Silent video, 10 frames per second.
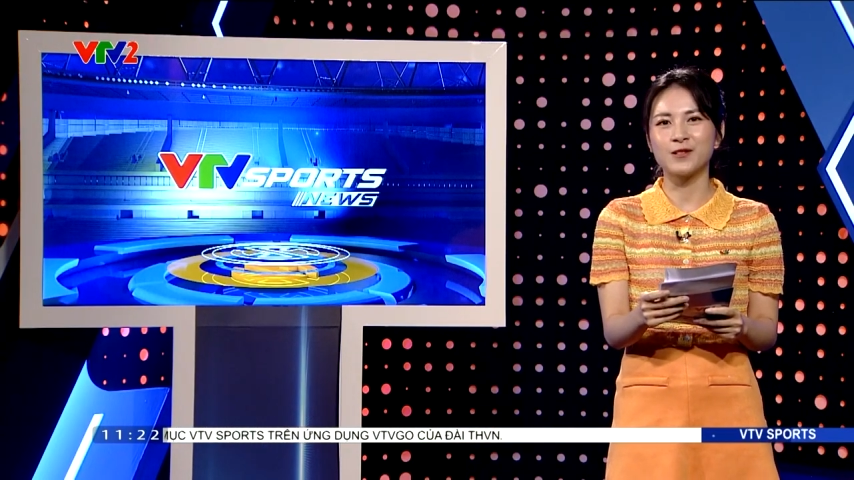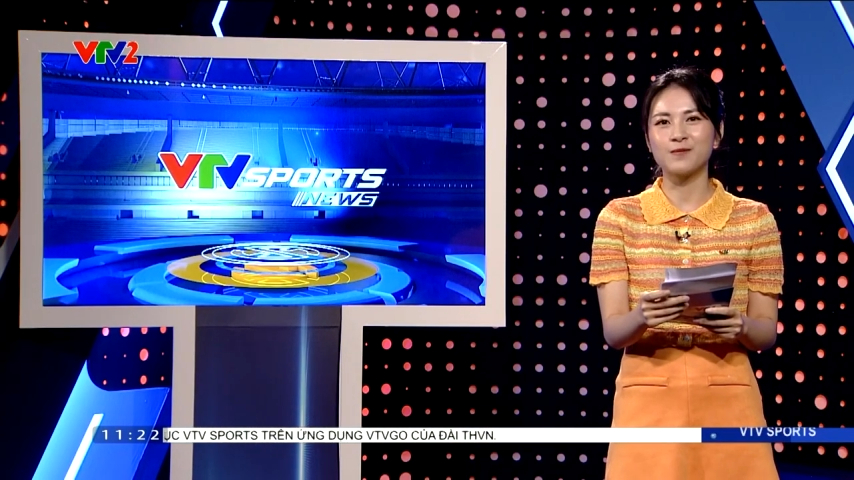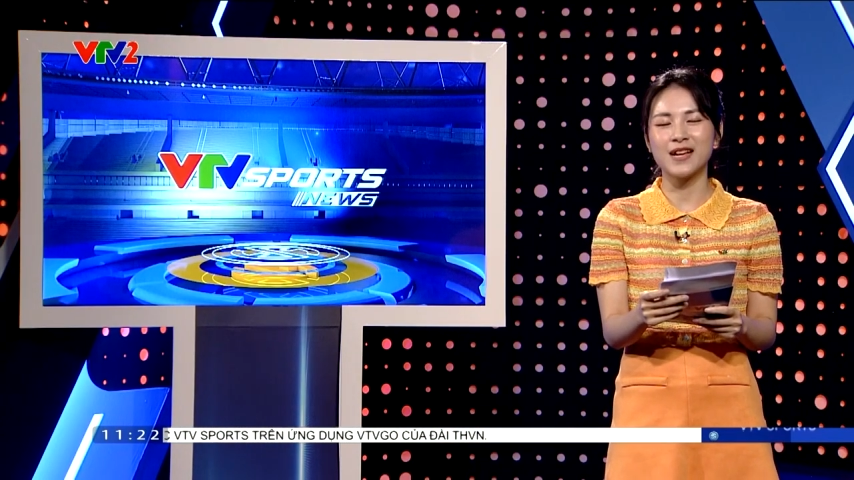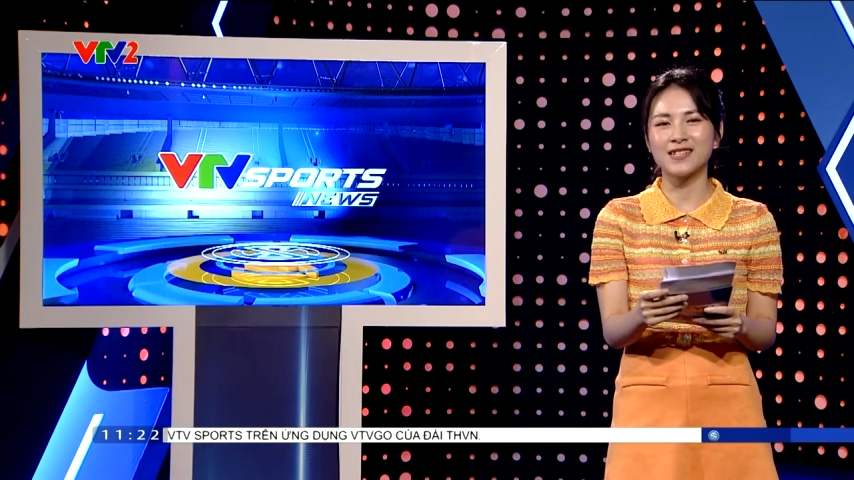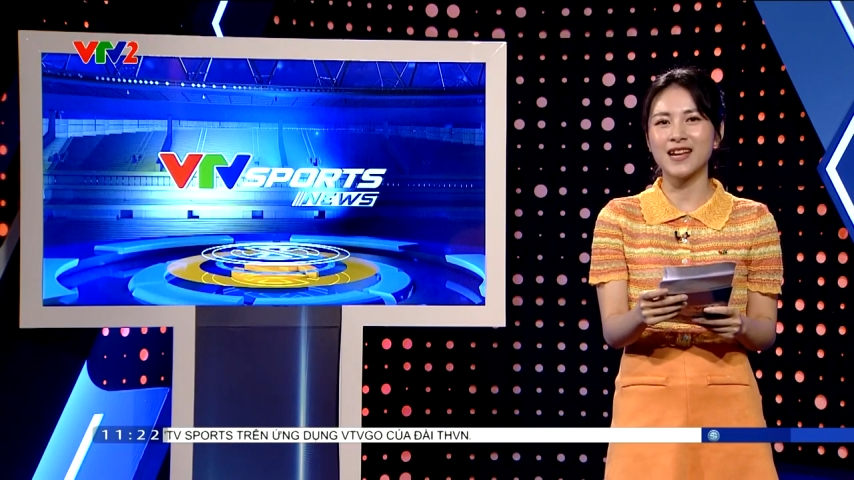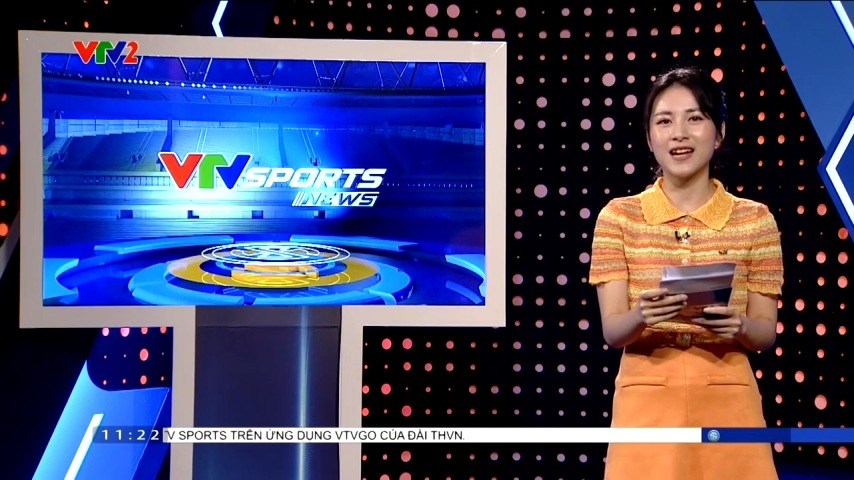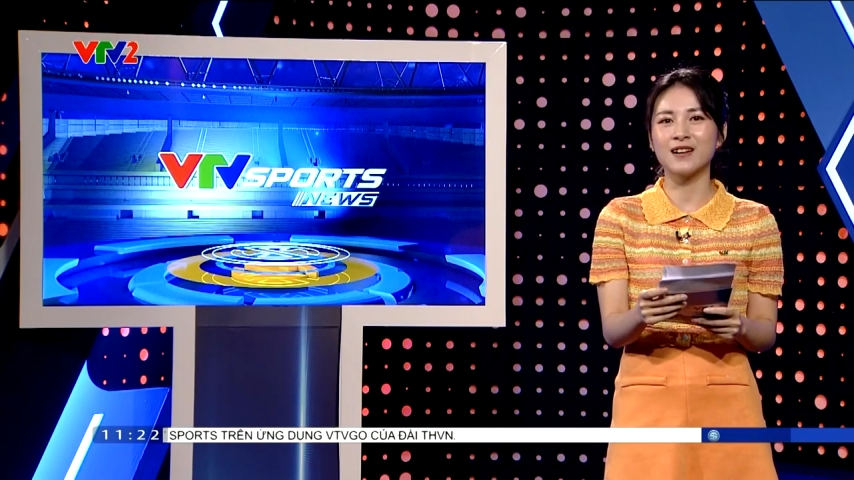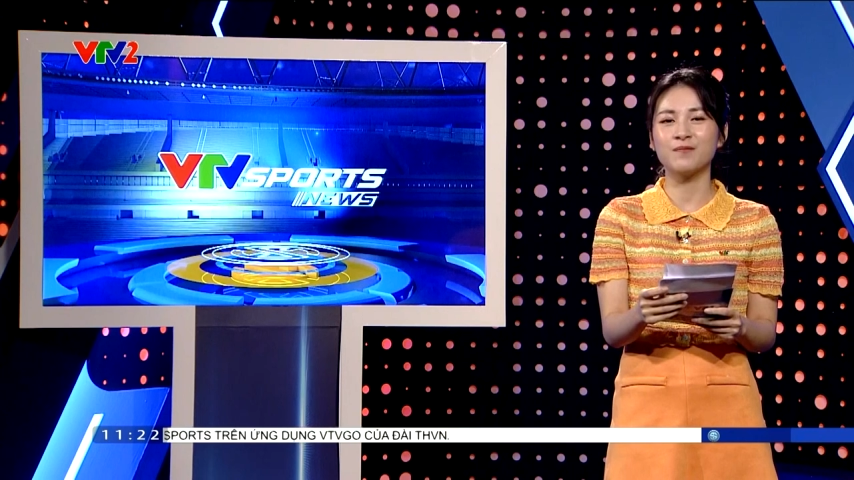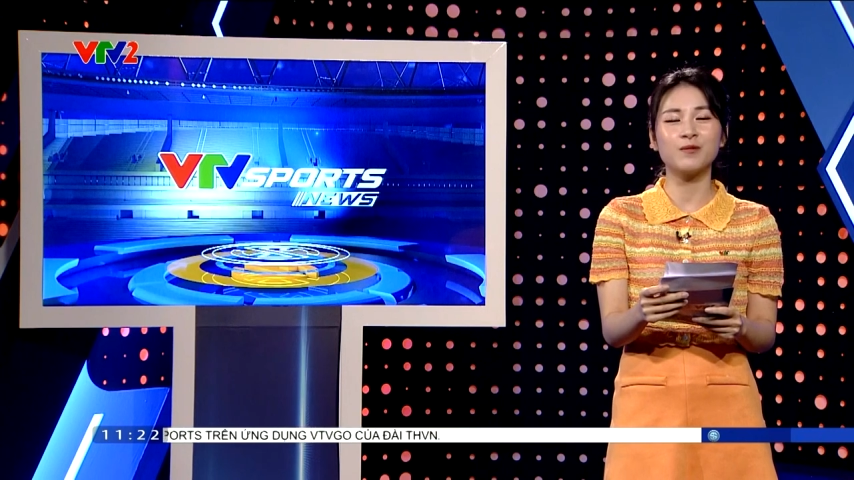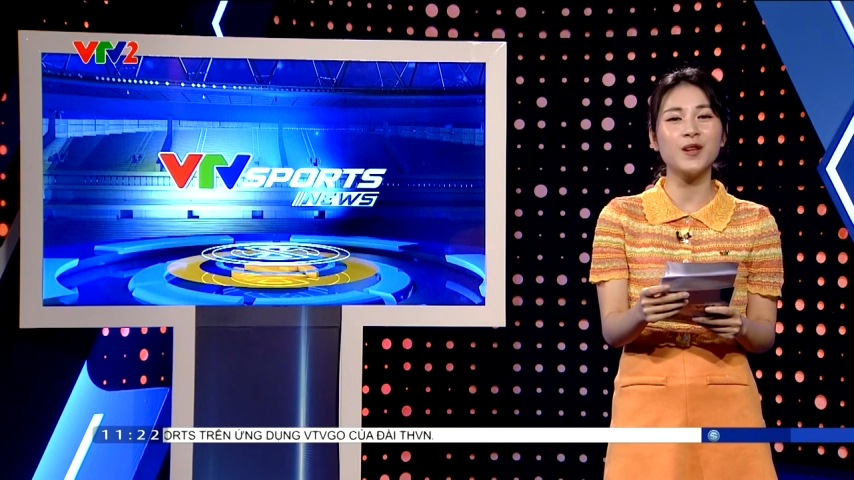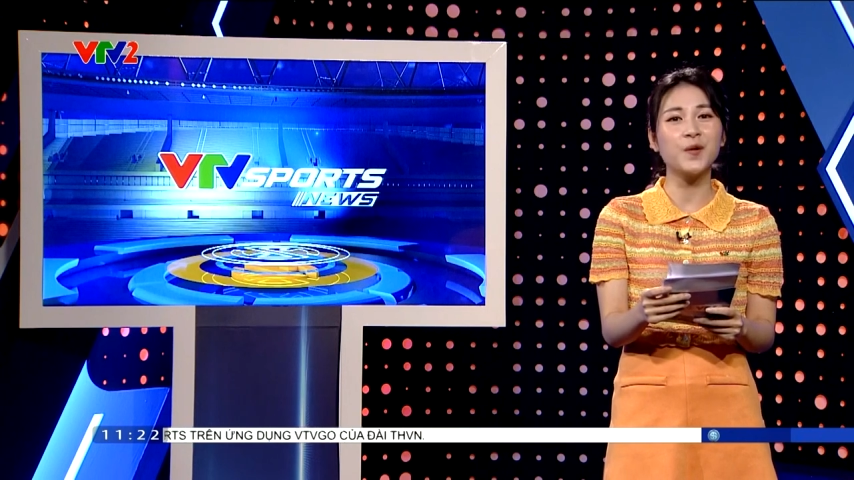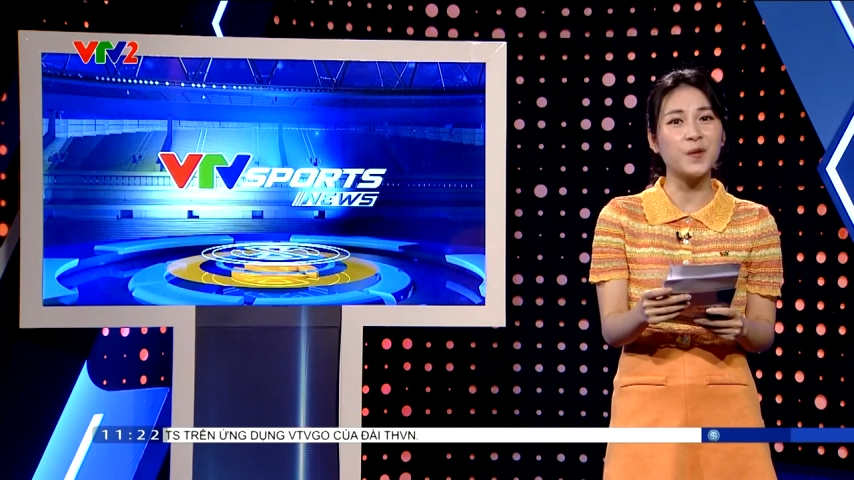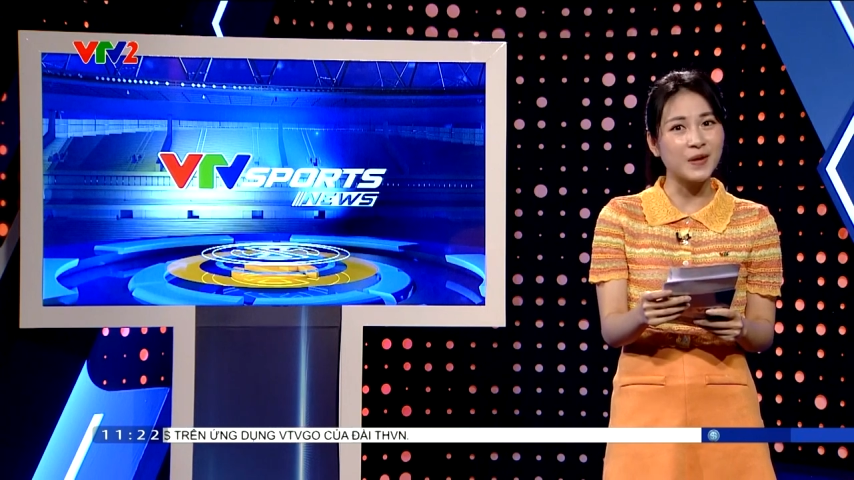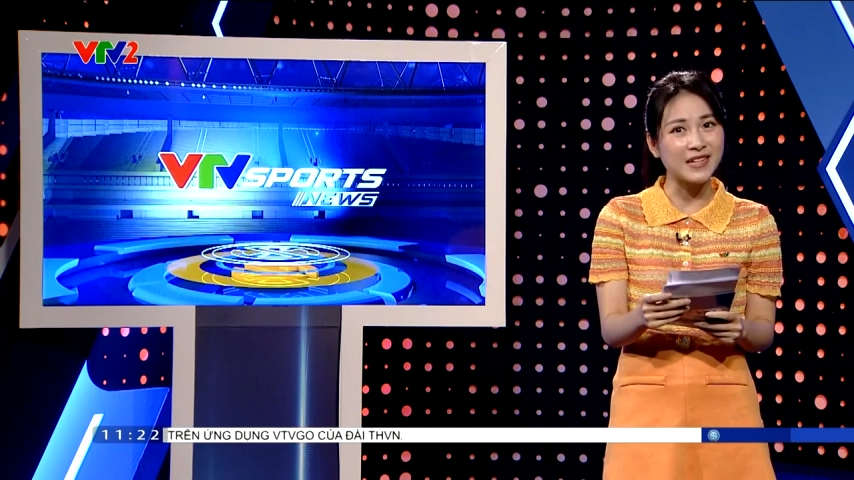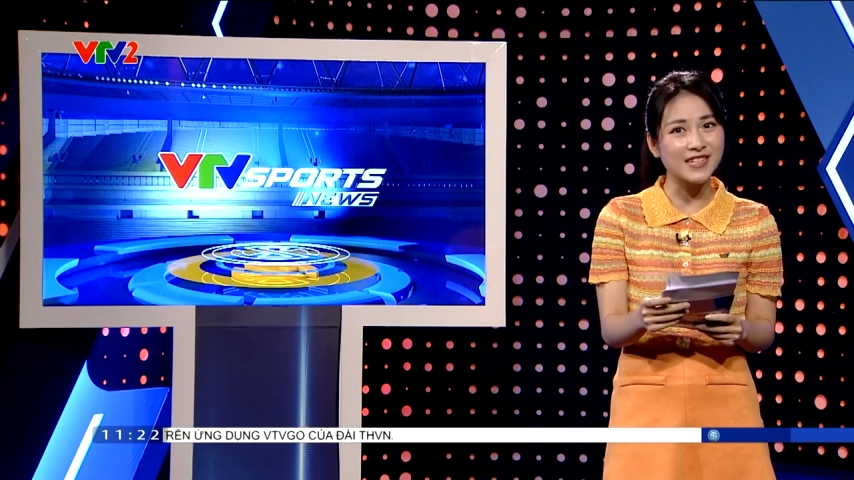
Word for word: chúng ta sẽ đạt được mục tiêu của mình